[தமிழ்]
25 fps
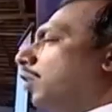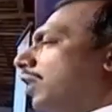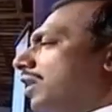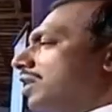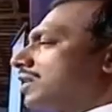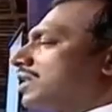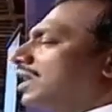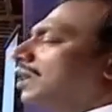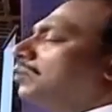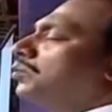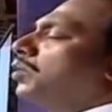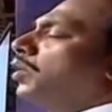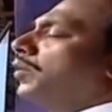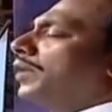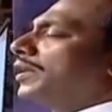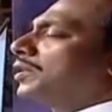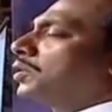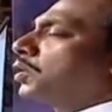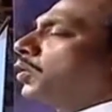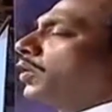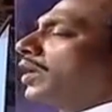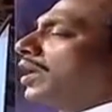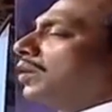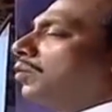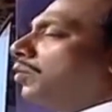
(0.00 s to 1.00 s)
ஒரு
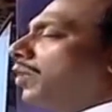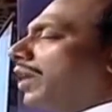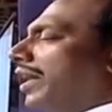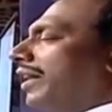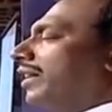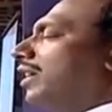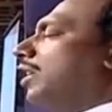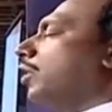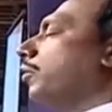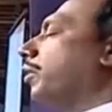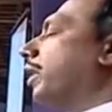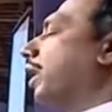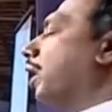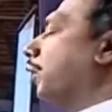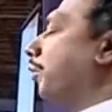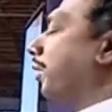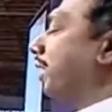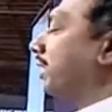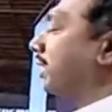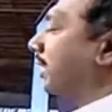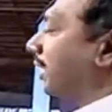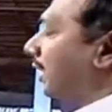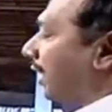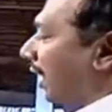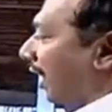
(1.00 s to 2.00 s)
சம்பவத்தோடு முடிந்து
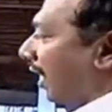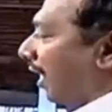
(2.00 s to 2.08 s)
விடுவது